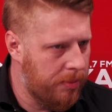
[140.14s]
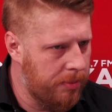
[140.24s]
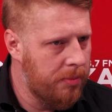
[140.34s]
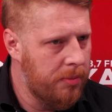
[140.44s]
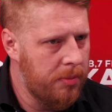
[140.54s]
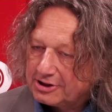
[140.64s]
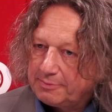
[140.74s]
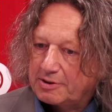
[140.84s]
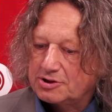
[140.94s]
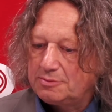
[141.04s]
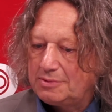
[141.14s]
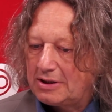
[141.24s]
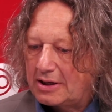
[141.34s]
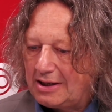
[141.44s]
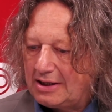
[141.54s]
Natomiast jeśli patrzymy
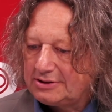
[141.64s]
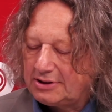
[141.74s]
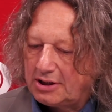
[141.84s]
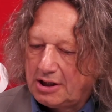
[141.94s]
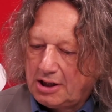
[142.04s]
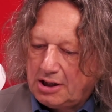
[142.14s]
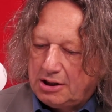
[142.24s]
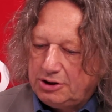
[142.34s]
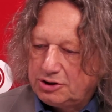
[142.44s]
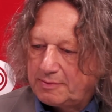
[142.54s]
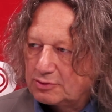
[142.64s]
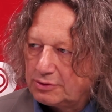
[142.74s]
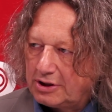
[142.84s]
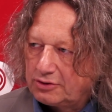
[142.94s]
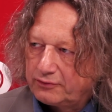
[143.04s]
na relację liczba
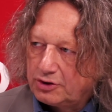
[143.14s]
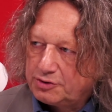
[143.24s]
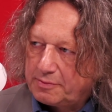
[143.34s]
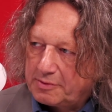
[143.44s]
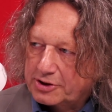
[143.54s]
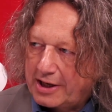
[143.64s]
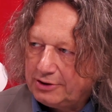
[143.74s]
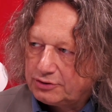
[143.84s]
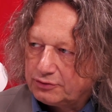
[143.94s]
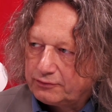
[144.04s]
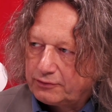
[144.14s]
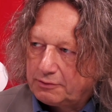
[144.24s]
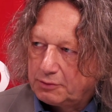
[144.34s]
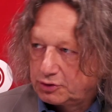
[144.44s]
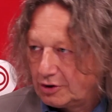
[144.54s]
studentów do liczby mieszkańców,
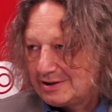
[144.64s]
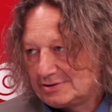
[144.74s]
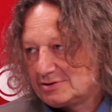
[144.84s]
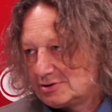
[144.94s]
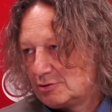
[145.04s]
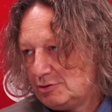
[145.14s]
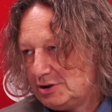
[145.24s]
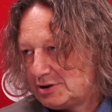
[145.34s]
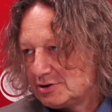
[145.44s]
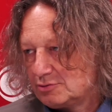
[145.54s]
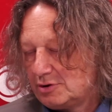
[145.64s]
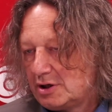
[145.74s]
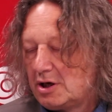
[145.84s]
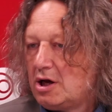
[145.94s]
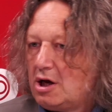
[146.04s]
bo to nas szczególnie
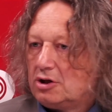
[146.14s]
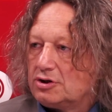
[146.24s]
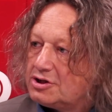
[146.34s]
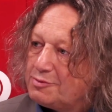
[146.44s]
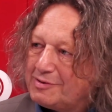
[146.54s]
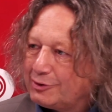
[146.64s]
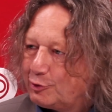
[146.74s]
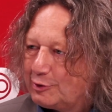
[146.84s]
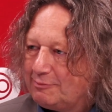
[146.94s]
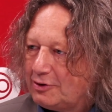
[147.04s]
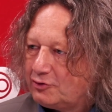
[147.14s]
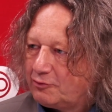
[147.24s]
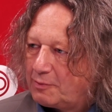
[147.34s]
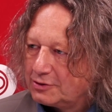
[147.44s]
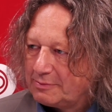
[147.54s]
interesuje, to jesteśmy na drugim miejscu
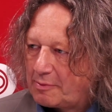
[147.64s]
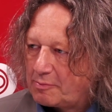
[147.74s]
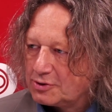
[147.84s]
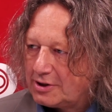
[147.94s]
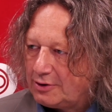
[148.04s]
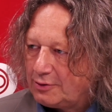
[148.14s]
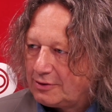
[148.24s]
w Polsce po Poznaniu.